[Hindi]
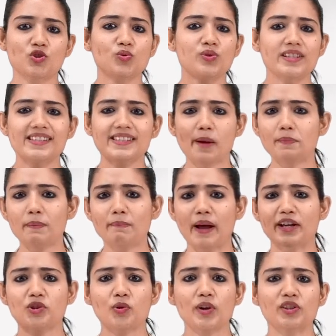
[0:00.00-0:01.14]
स्टूडेंट्स आपने
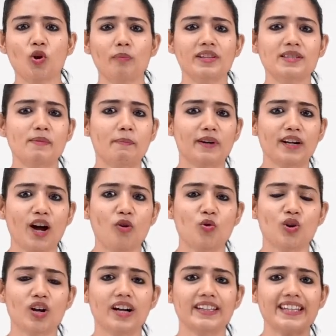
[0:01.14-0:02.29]
मैक्रो इकोनॉमिक्स में पढ़ा
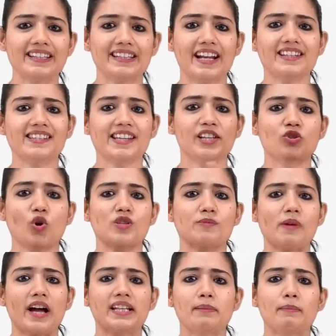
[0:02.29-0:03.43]
होगा कि नेट से ग्रॉस
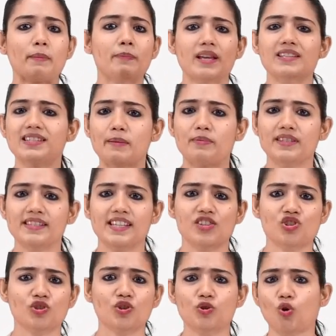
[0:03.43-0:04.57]
पे आने पे प्लस
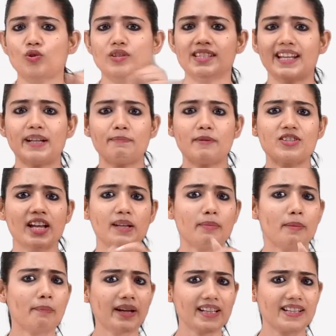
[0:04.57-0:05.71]
डेप्रिसिएशन ग्रॉस से नेट पे जाने
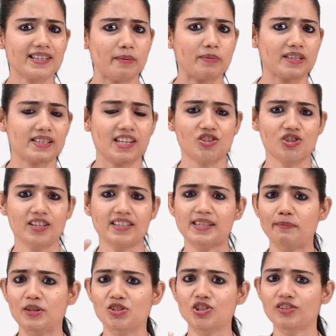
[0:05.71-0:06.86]
पे माइनस डेप्रिसिएशन
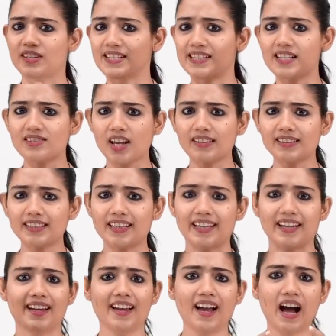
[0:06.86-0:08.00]
इसके पीछे रीज़न जानते
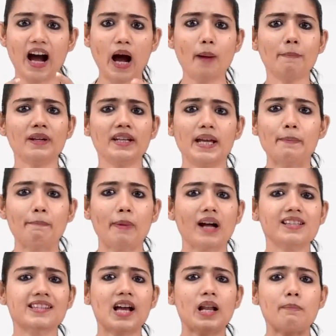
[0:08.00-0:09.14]
हैं आपने
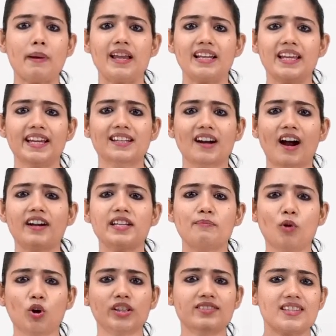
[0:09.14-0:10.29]
पाँच साल पहले
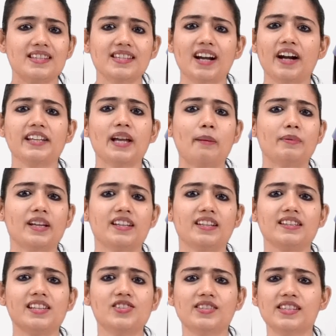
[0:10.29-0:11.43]
गाड़ी बहुत अच्छी सी गाड़ी आपने
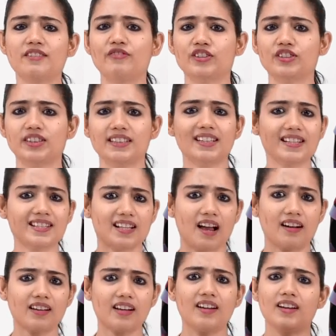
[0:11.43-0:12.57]
खरीदी जिसकी वर्थ थी दस
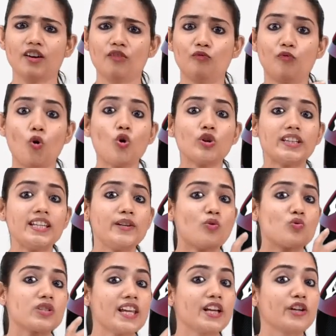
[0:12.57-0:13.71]
लाख वो थी
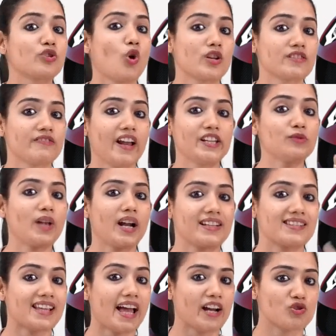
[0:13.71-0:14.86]
उसकी ग्रॉस वैल्यू
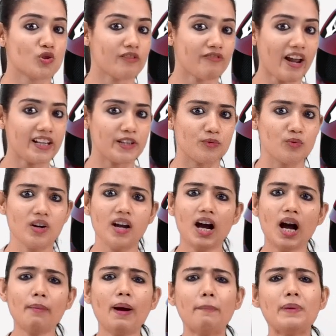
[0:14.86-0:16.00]
दैट इज़ द एक्चुअल वैल्यू
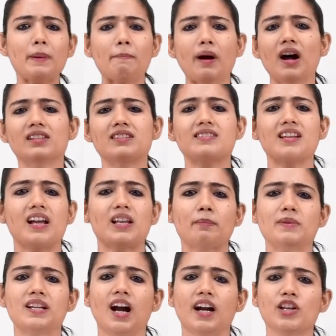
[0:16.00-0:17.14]
अब आपने पाँच साल
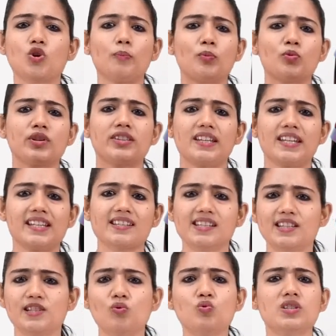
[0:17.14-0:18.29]
अपनी गाड़ी को पूरी तरीके
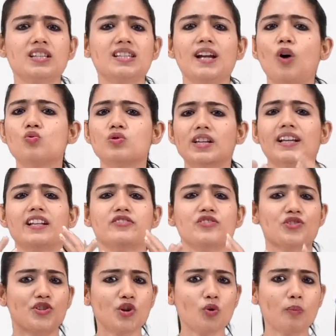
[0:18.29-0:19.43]
से यूज़ किया उसे
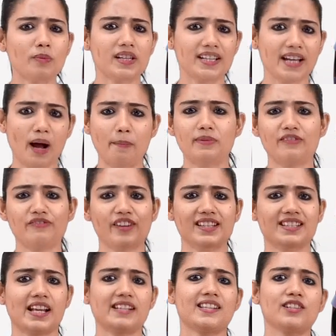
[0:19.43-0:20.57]
कंज्यूम किया आपने
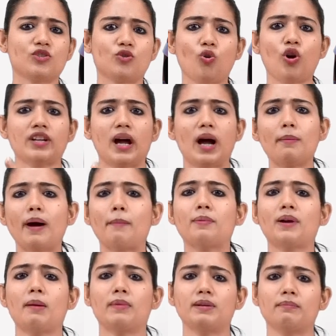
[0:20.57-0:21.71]
फिक्स्ड एसेट को और अब
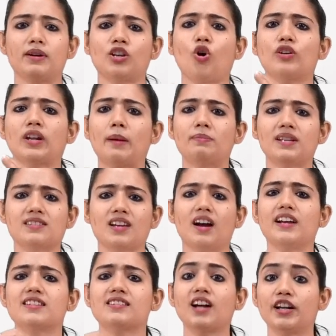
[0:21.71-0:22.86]
आपका मन भरा और आपने
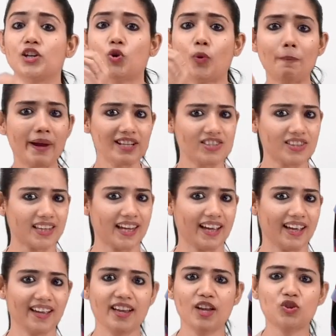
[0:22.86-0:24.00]
चाहा इस गाड़ी को बेचते
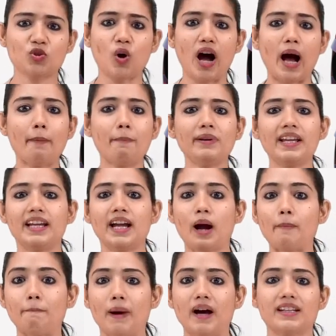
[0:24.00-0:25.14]
हैं तो आपने
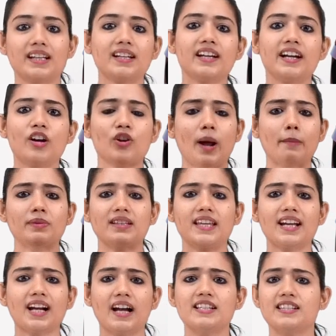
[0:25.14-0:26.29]
अब मार्केट गए और आपने
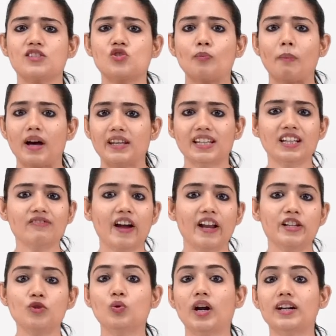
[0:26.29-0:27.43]
देखा इसकी जो मार्केट
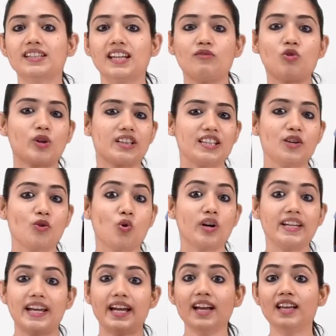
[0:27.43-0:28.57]
वैल्यू घट के वो कितनी हो
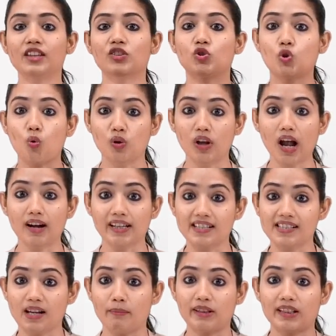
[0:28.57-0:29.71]
गई है दो
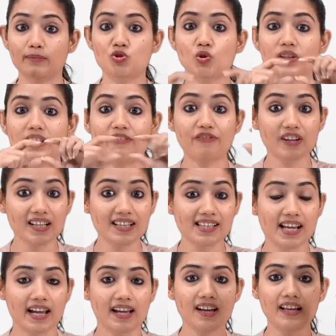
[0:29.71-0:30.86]
लाख इसका मतलब जो
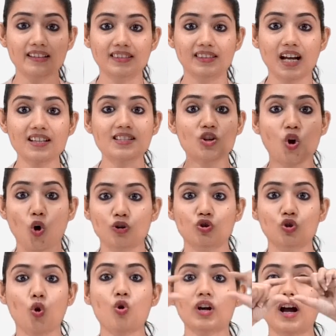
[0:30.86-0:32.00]
डिफरेंस है दस और
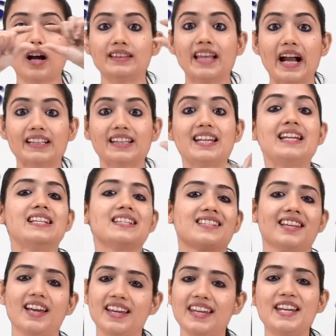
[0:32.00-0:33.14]
दो का दैट
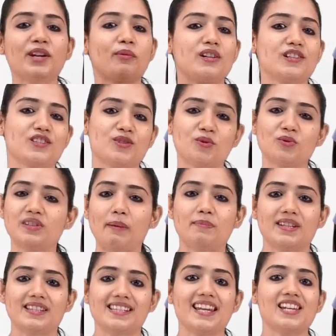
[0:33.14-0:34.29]
इज इक्वल्स टू
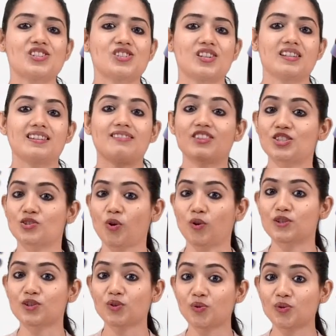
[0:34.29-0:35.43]
डेप्रिसिएशन विच इज़
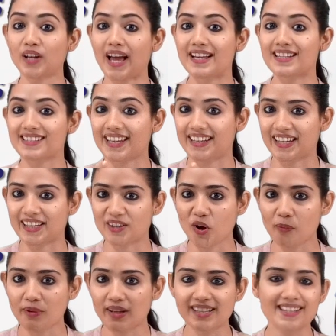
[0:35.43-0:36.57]
ऑल्सो नोन एज इन
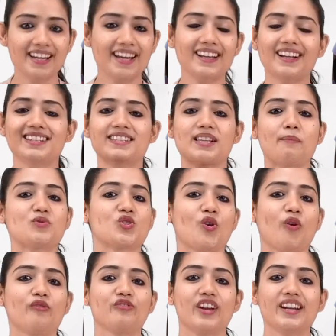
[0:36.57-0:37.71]
इकोनॉमिक्स
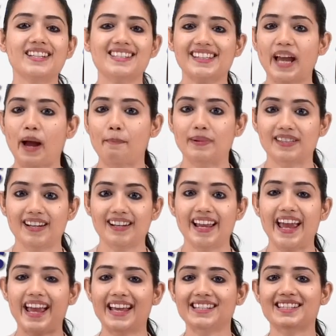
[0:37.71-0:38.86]
कंजम्पशन ऑफ फिक्सड
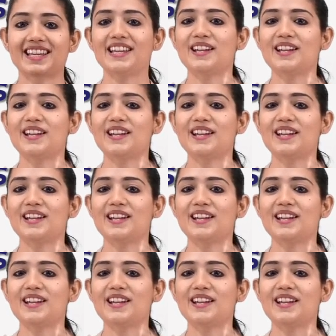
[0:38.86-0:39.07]
कैपिटल ऐसे